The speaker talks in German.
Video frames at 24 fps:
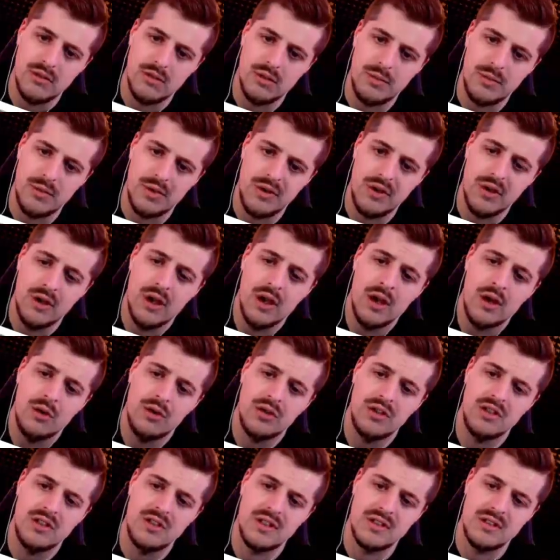Obi.
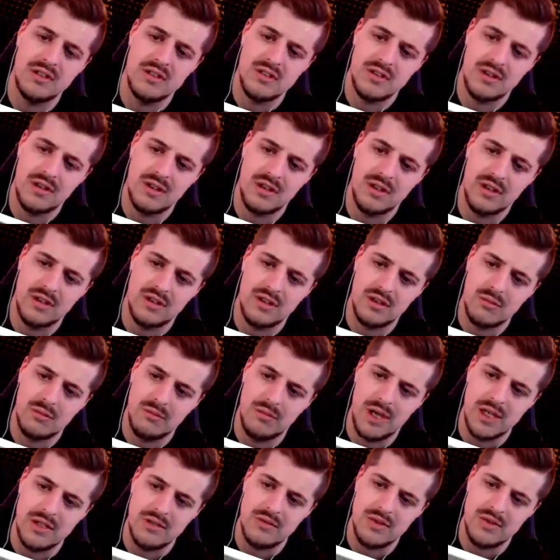Und ich, das ist,
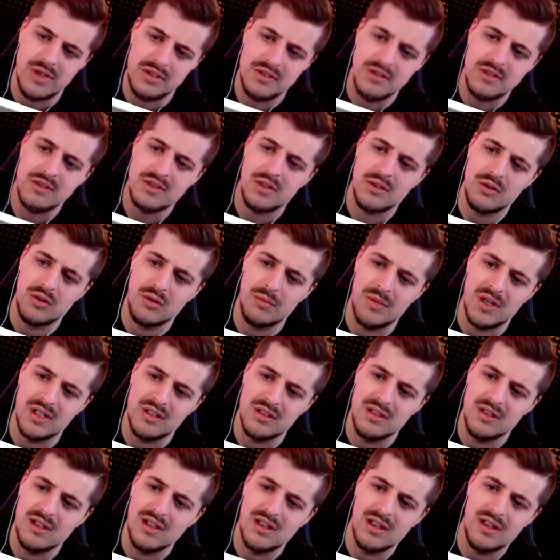meinst du, das ist der neue
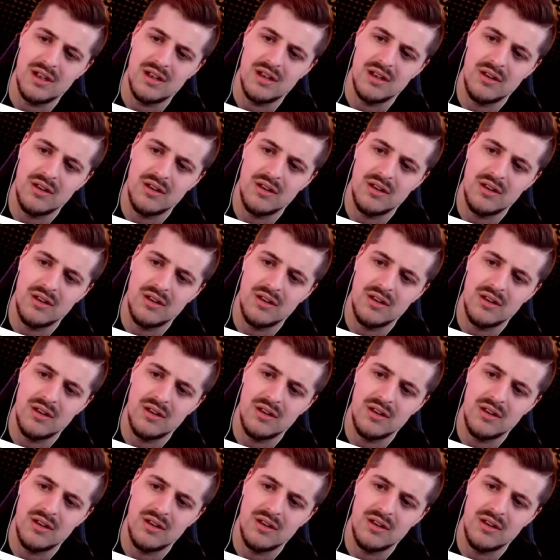Mathelehrer? Okay,